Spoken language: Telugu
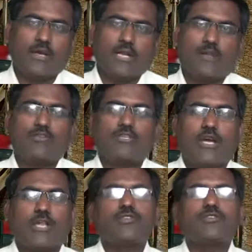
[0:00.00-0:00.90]
అన్న
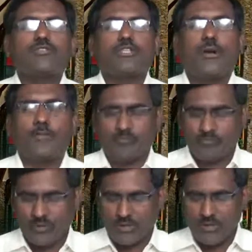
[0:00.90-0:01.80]
విషయాలను చూస్తాం
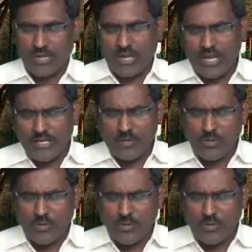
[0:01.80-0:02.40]
అలానే